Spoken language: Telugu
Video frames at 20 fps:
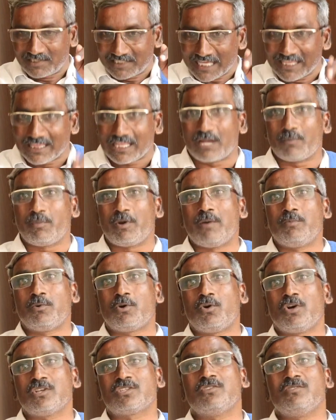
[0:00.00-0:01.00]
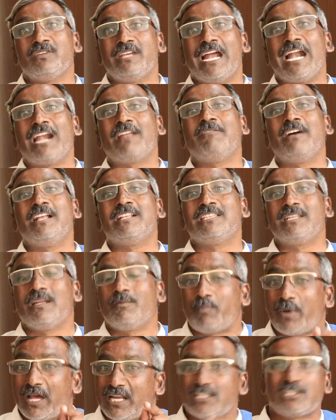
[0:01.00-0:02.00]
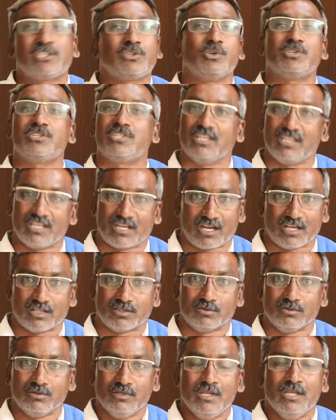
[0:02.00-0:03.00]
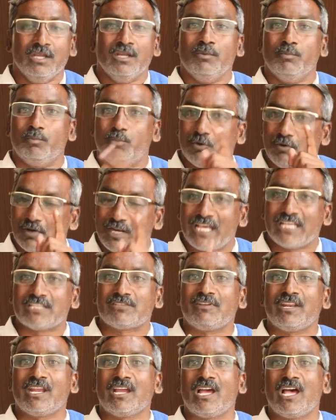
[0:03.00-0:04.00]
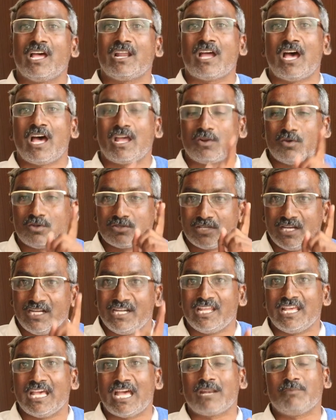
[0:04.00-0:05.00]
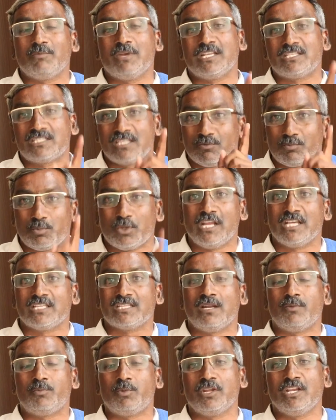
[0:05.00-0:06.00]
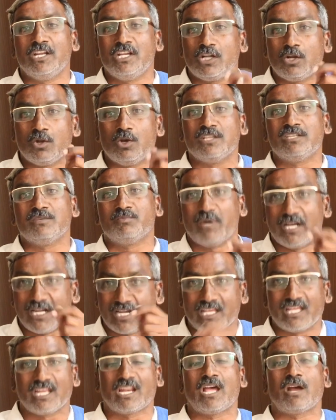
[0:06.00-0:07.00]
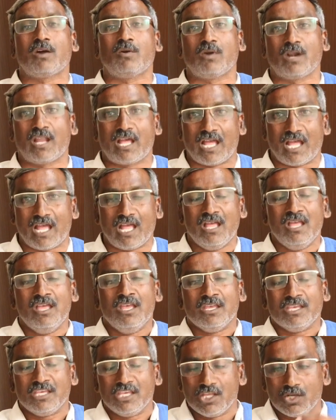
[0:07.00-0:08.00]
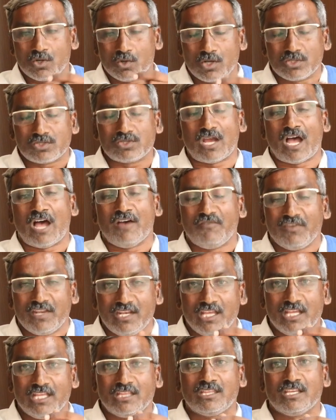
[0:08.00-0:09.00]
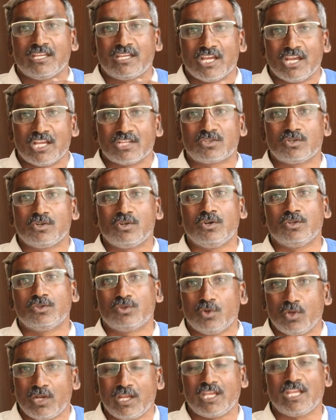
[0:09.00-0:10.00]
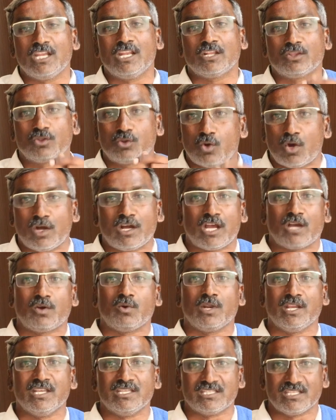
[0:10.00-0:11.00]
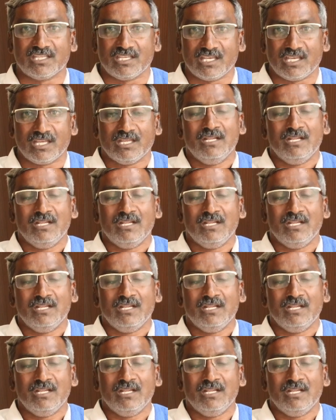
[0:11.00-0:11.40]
చంద్రబాబు కోసం ఏడవాల్సిన పరిస్థితి వచ్చేది కాదు భువనేశ్వరి గారు ఆ రోజు ఎన్టీఆర్ మీద చెప్పులేసినప్పుడు ఇంట్లోంచి బయటికి రాకుండా ఈరోజు అవినీతి కేసులో దొరికిన దొంగ గురించి